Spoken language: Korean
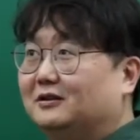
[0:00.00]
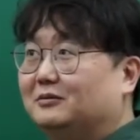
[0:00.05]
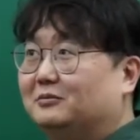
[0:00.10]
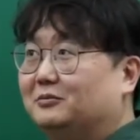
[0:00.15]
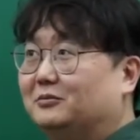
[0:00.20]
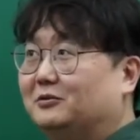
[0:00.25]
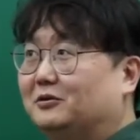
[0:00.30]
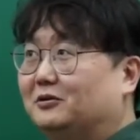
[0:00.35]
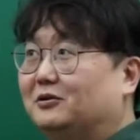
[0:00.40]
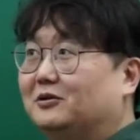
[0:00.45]

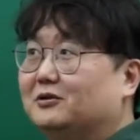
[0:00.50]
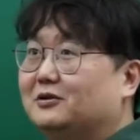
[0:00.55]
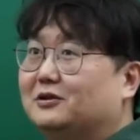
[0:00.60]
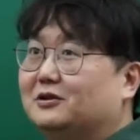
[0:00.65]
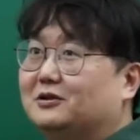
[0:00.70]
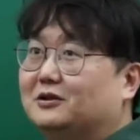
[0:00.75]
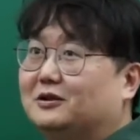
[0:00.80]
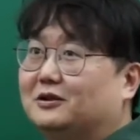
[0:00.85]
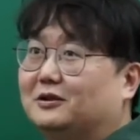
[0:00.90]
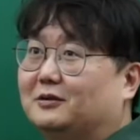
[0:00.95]
뭐
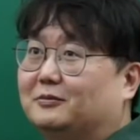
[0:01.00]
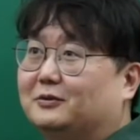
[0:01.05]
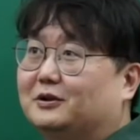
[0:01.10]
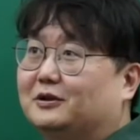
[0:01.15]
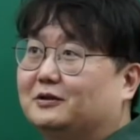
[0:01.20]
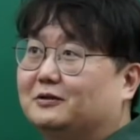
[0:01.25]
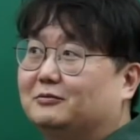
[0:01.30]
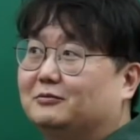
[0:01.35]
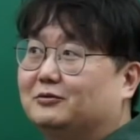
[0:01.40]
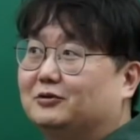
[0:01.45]
거기서 이제
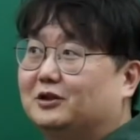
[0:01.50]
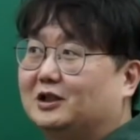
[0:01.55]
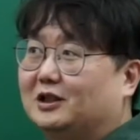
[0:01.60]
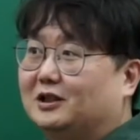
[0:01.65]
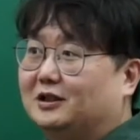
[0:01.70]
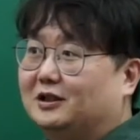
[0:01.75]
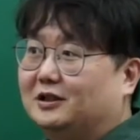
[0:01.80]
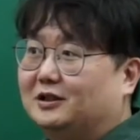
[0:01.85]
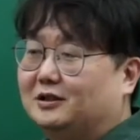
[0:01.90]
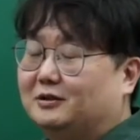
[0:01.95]
겹치는
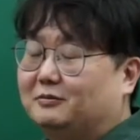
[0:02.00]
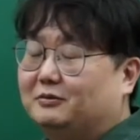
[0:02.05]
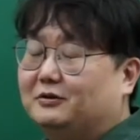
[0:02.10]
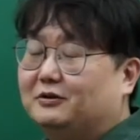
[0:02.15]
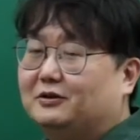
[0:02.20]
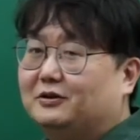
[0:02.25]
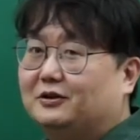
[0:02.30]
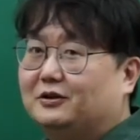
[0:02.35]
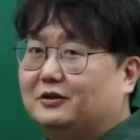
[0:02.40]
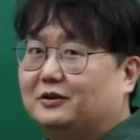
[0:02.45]
문장이나 이제
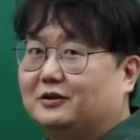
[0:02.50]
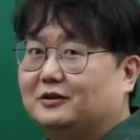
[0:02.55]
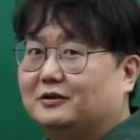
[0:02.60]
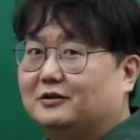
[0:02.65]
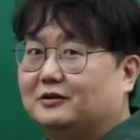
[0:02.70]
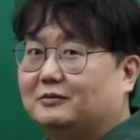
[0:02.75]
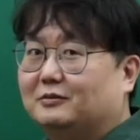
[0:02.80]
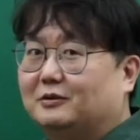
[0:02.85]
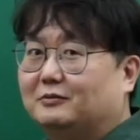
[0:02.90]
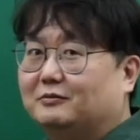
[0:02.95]
표절에
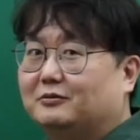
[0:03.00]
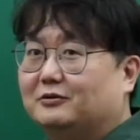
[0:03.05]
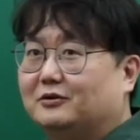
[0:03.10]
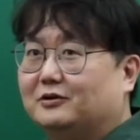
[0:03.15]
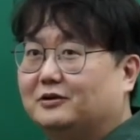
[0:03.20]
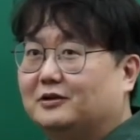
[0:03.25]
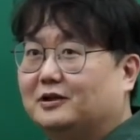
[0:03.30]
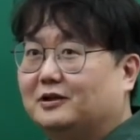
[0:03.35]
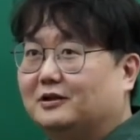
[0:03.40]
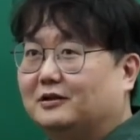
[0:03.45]
대해서 몇 프로
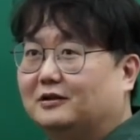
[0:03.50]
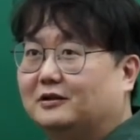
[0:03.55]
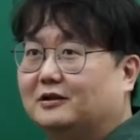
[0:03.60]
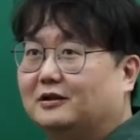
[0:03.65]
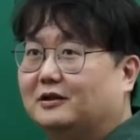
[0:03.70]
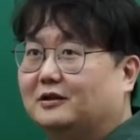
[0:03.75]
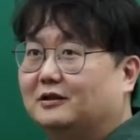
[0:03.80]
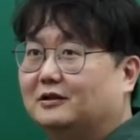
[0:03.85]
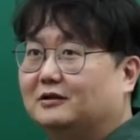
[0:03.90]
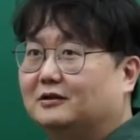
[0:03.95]
이상일
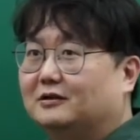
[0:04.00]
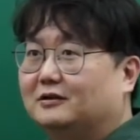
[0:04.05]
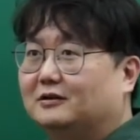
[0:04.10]
때